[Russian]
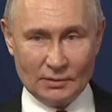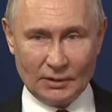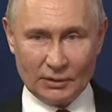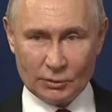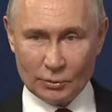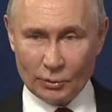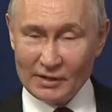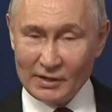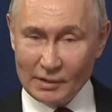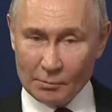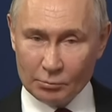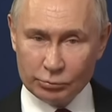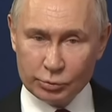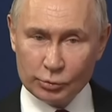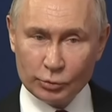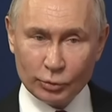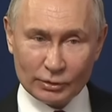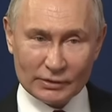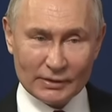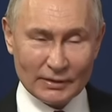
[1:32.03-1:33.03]
которое
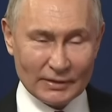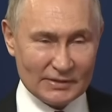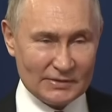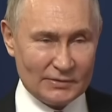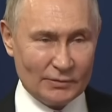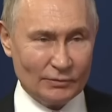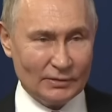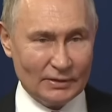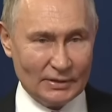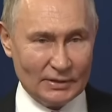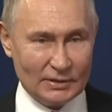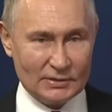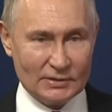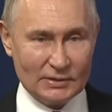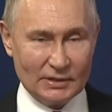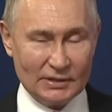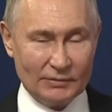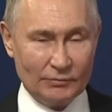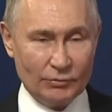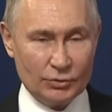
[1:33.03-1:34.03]
бурно развивается
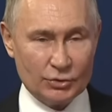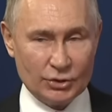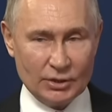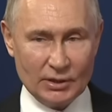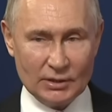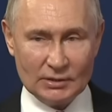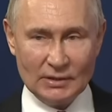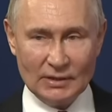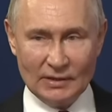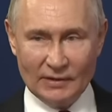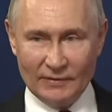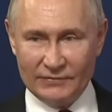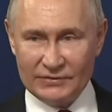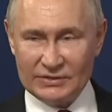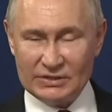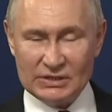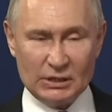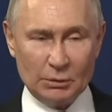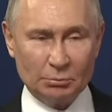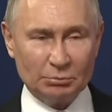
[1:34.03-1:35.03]
и отвечает
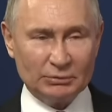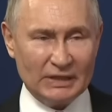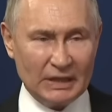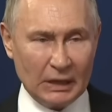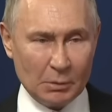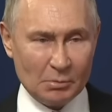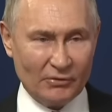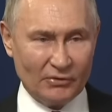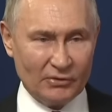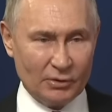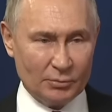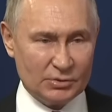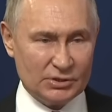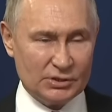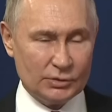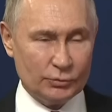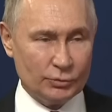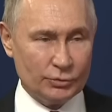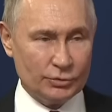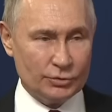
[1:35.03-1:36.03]
всем требованиям
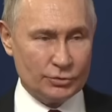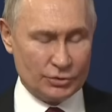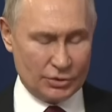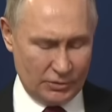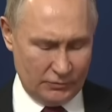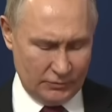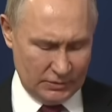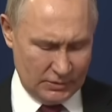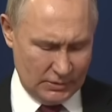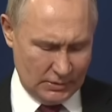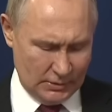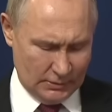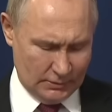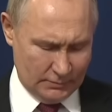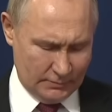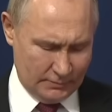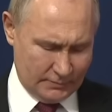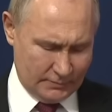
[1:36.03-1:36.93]
сегодняшнего дня.